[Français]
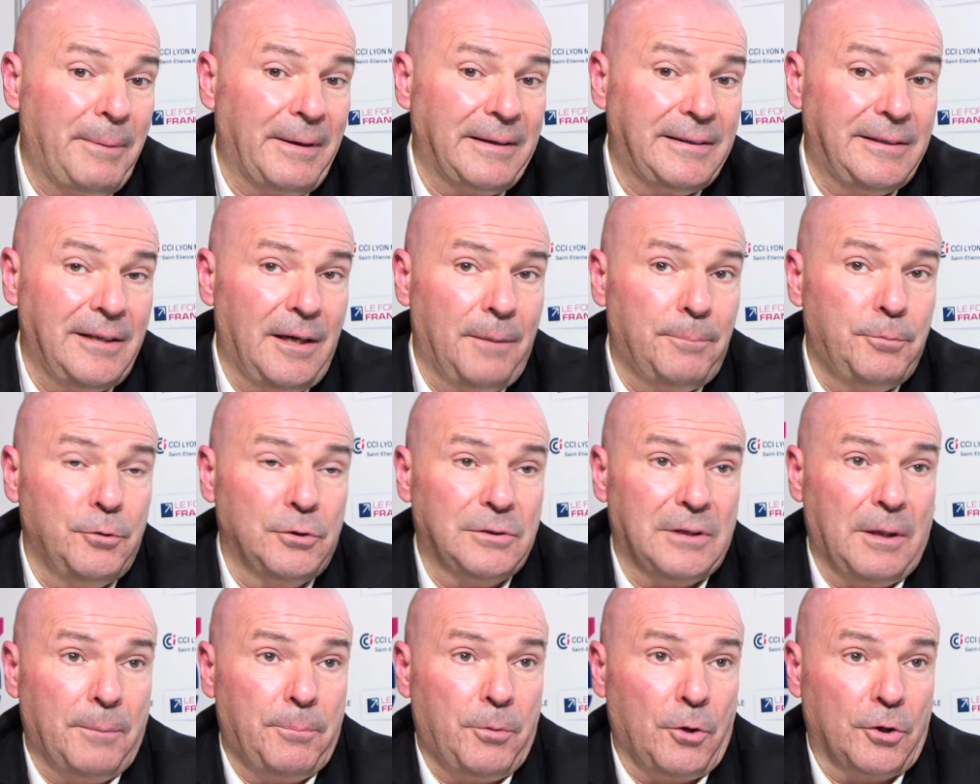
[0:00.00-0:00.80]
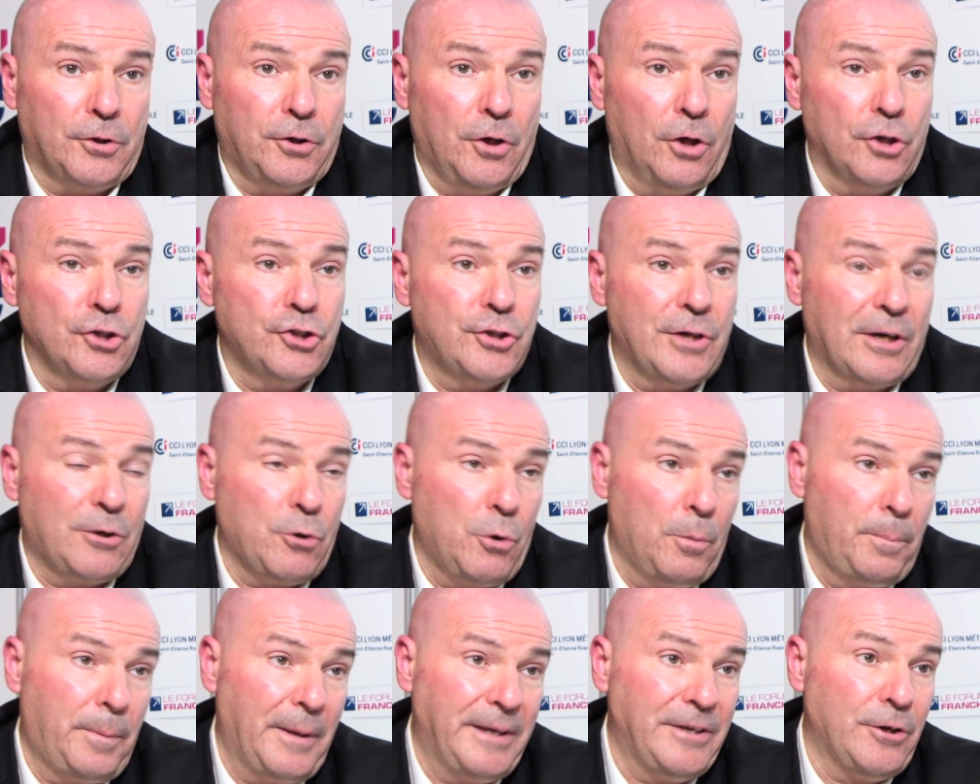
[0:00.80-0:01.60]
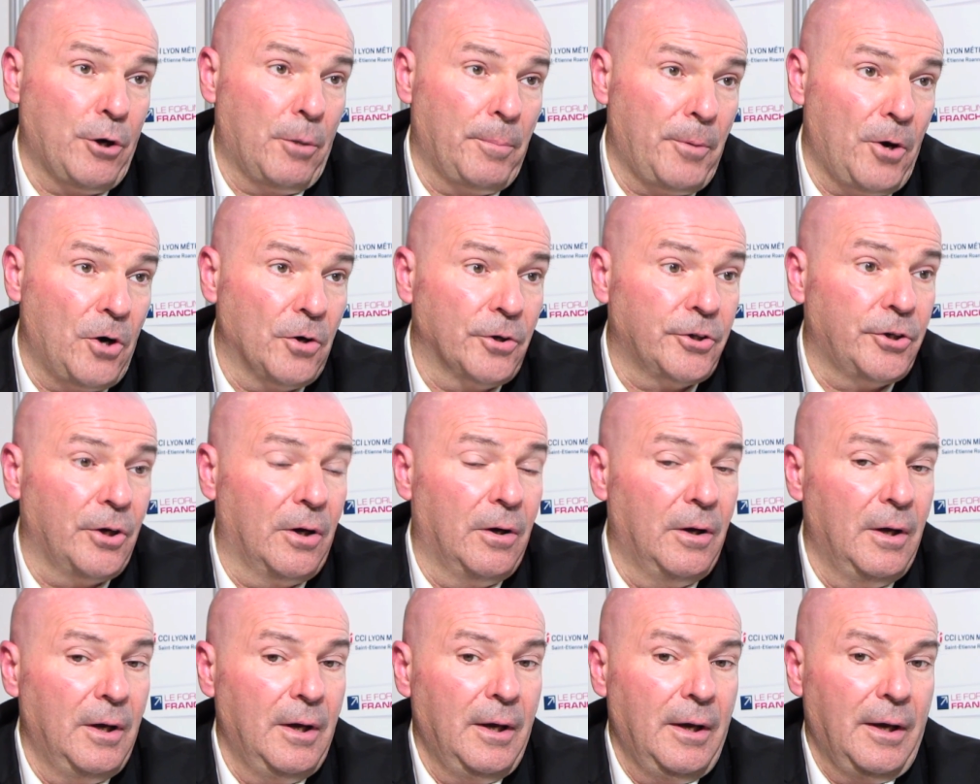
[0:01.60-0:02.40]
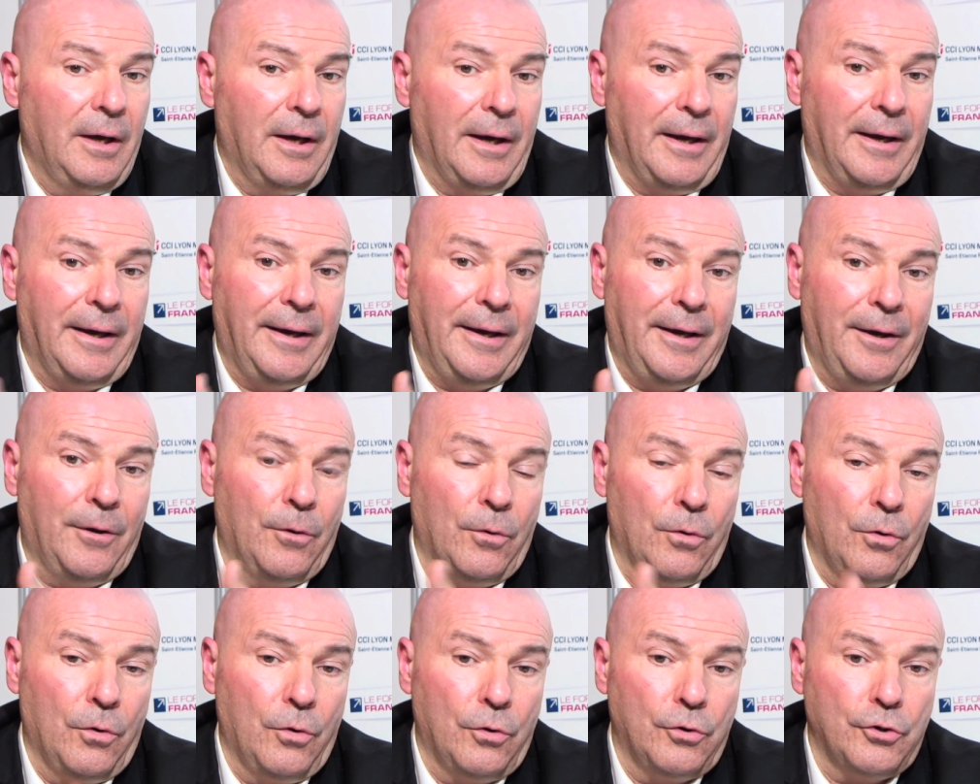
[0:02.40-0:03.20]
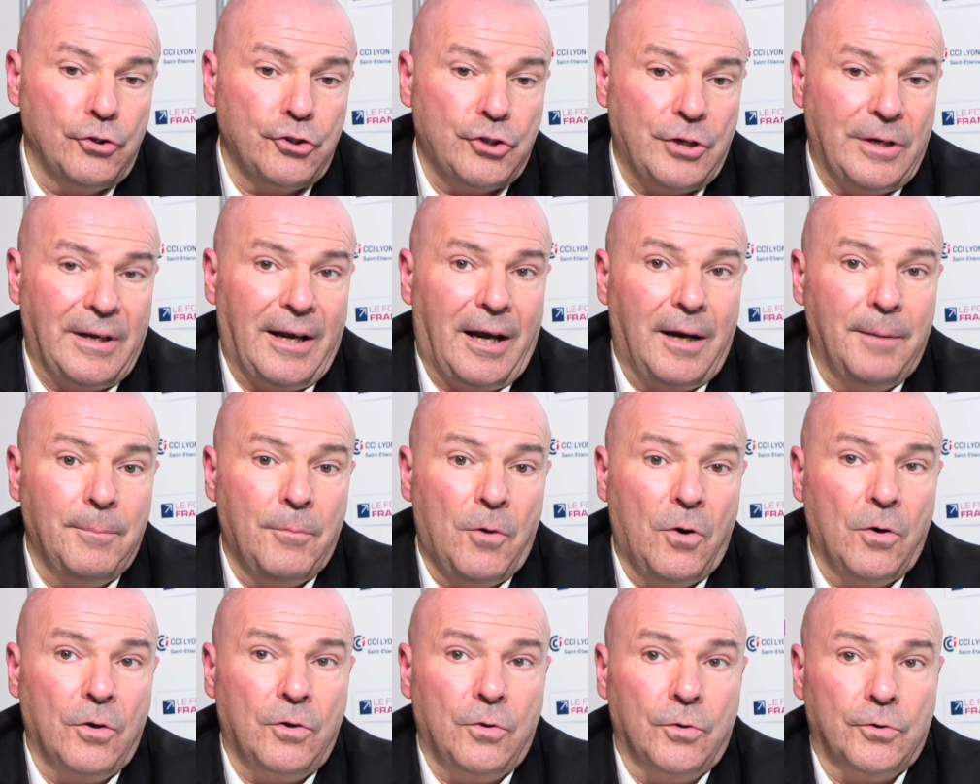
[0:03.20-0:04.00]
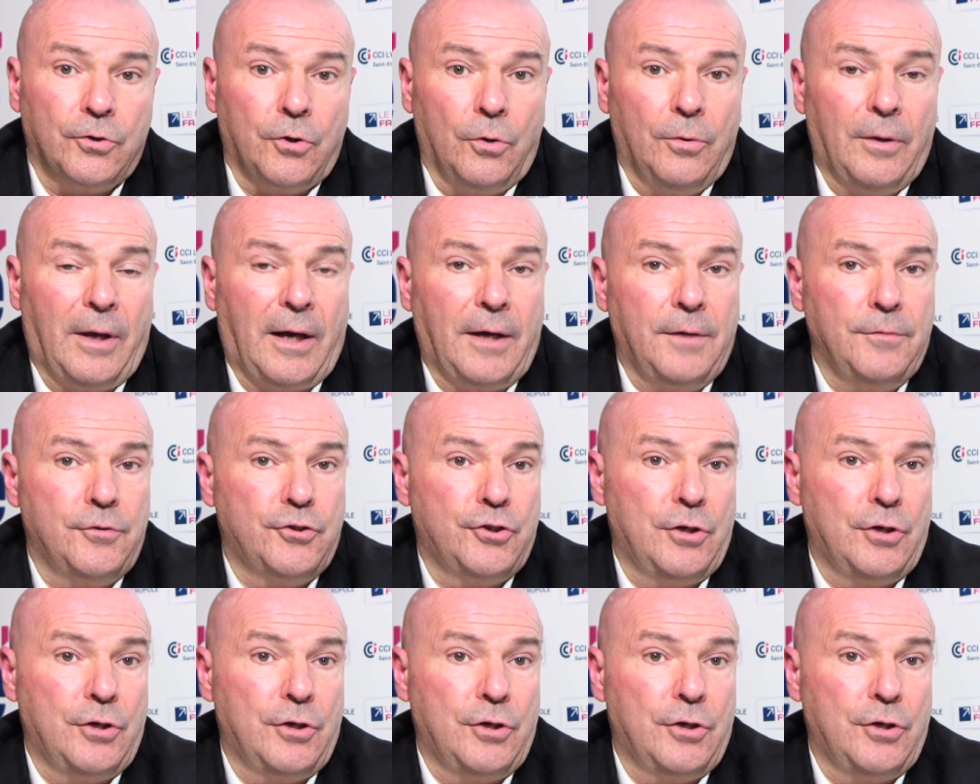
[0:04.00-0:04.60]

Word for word: partie la plus importante, j'accompagne en banque. Et euh, généralement, quand on arrive